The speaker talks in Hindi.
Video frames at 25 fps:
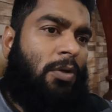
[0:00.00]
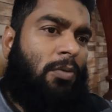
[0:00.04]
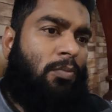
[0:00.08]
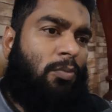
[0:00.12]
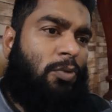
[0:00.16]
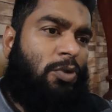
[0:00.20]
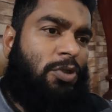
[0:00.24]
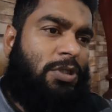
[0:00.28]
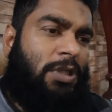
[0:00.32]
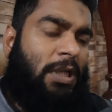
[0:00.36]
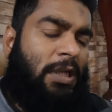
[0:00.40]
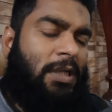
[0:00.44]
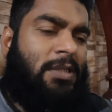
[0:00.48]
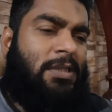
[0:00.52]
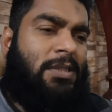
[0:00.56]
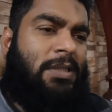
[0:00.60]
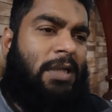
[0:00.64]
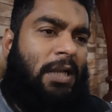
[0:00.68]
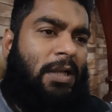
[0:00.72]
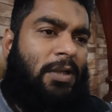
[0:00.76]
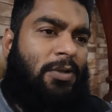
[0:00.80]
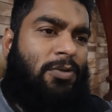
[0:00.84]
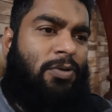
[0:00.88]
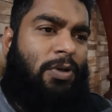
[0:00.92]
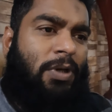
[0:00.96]

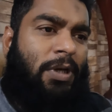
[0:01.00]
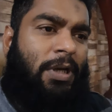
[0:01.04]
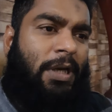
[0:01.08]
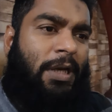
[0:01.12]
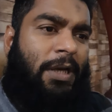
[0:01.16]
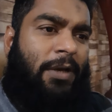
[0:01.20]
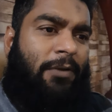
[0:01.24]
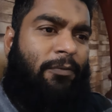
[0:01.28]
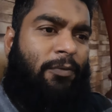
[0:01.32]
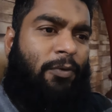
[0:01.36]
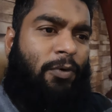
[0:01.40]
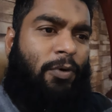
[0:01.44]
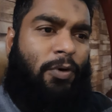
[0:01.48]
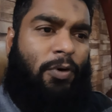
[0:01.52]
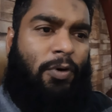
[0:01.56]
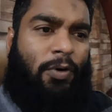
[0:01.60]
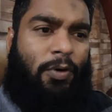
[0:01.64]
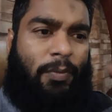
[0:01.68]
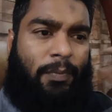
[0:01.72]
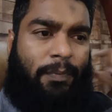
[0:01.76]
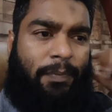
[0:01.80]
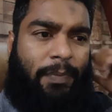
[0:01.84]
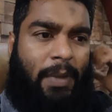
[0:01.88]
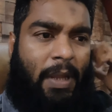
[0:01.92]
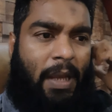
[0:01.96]
मुसलसल जो है वो
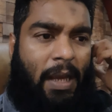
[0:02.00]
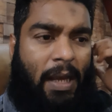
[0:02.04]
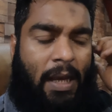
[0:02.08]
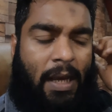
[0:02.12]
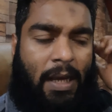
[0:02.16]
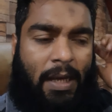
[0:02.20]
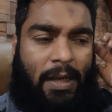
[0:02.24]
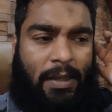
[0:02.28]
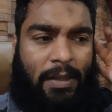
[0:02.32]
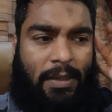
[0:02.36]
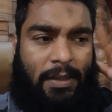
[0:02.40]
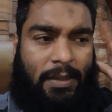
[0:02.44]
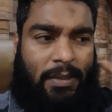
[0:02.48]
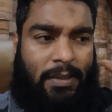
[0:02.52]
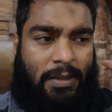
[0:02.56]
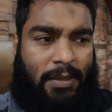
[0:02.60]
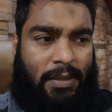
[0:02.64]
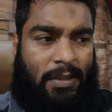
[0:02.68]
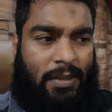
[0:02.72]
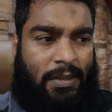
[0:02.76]
आ,